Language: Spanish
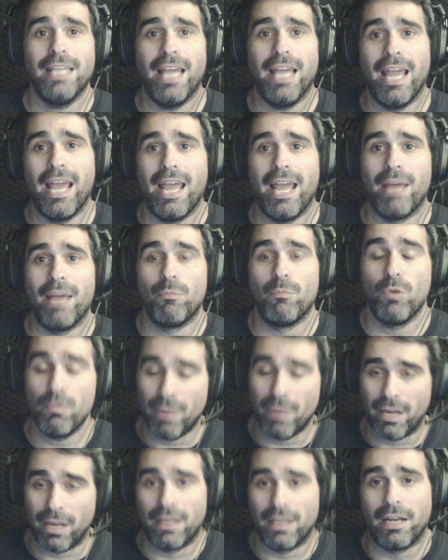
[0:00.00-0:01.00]
Eh, muy
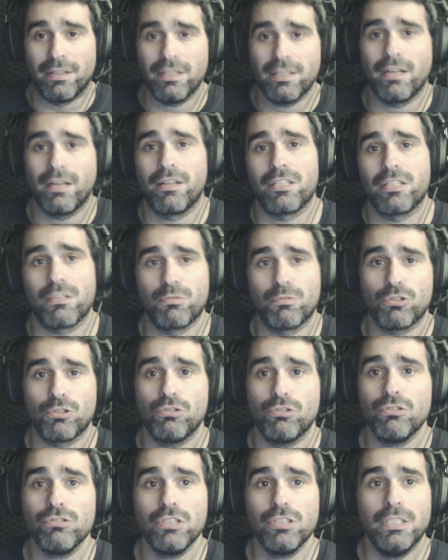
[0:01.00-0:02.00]
para adelante, gracias a
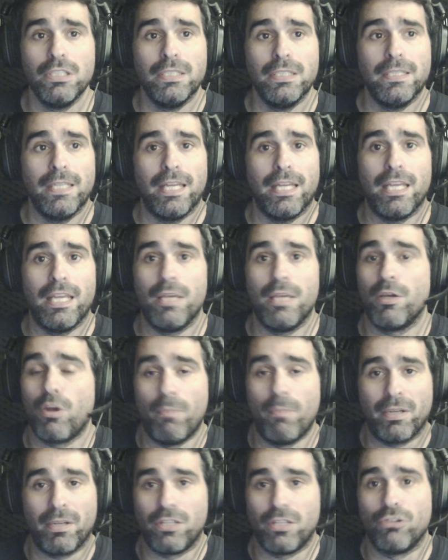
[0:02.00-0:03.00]
vosotros. Y
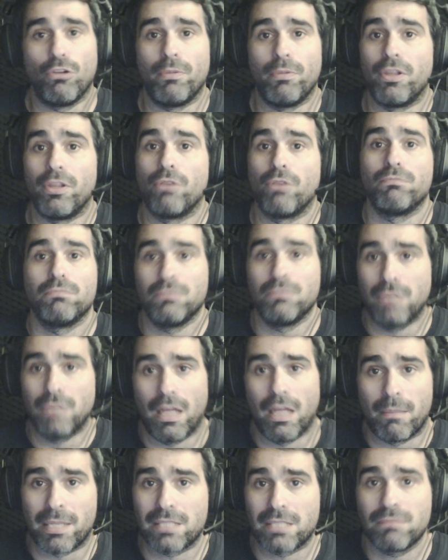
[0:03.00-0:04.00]
compartiendo el vídeo.
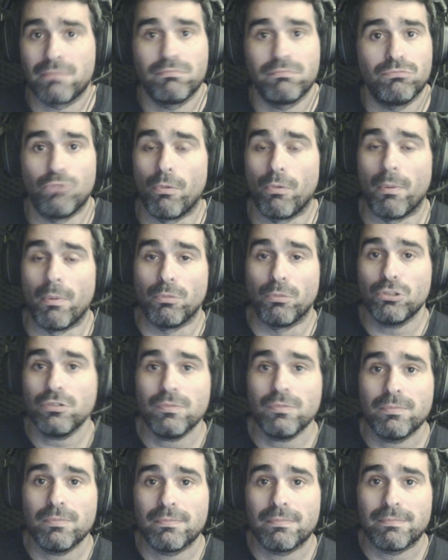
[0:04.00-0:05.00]
Nada más, nos vemos
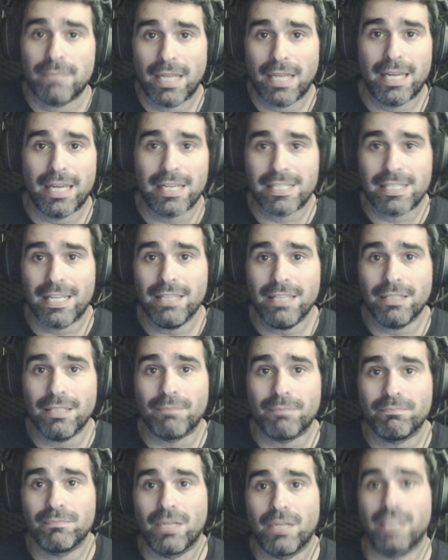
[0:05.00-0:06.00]
en el siguiente.
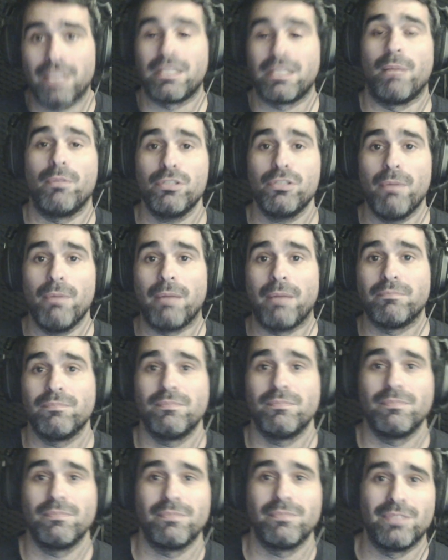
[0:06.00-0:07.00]
Hasta la próxima.
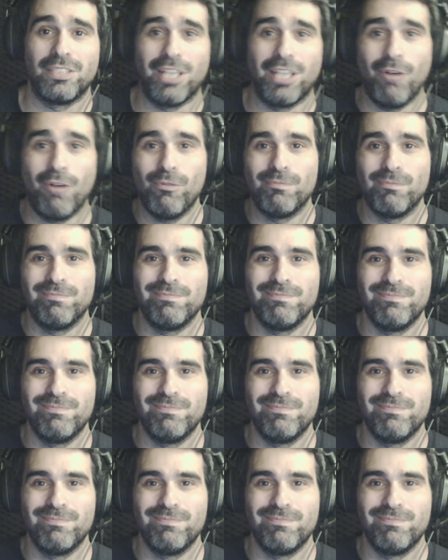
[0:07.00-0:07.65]
Chao.